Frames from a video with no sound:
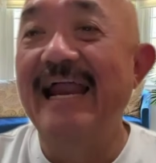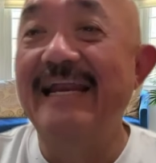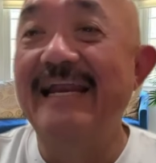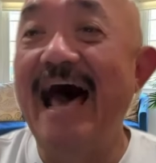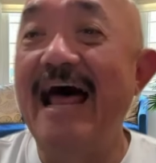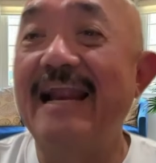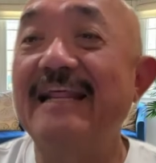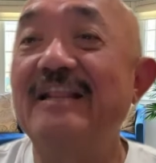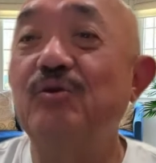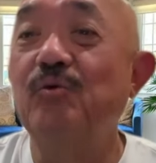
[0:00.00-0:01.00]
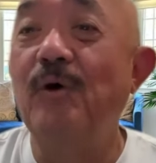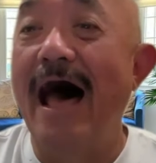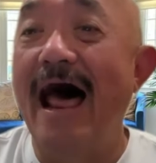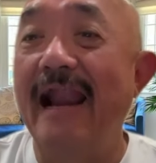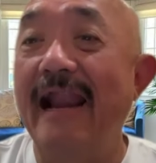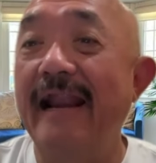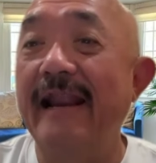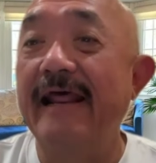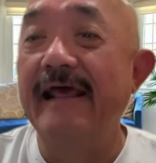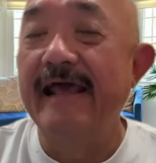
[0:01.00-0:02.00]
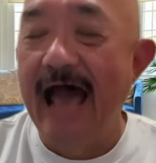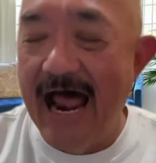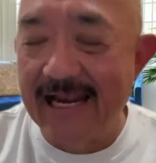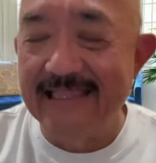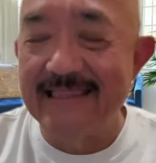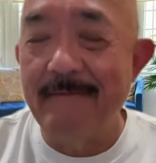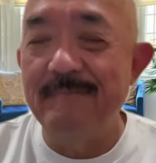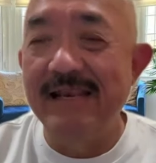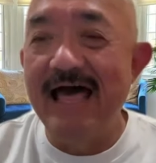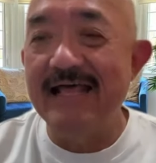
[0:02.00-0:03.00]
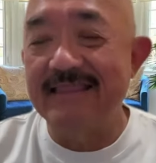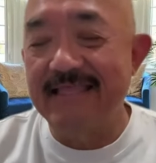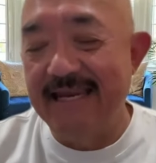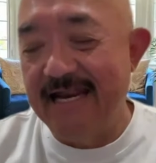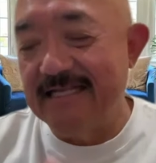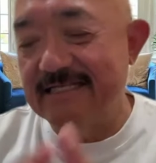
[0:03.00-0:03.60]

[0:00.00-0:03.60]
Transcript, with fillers: dari Tuhan. Alkitab bilang tidak ada